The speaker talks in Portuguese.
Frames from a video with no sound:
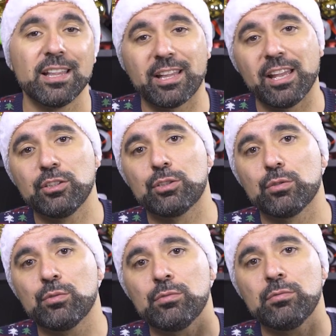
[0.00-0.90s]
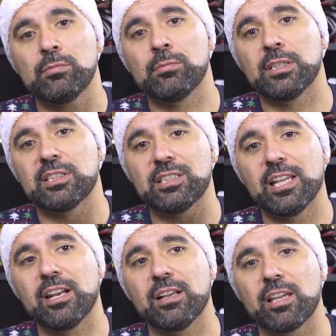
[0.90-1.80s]
tens uma
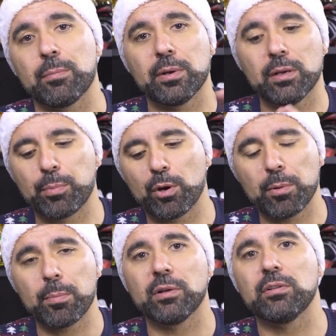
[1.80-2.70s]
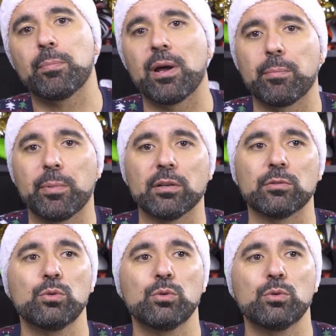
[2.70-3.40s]
cera que é para, própria para limpar a pele.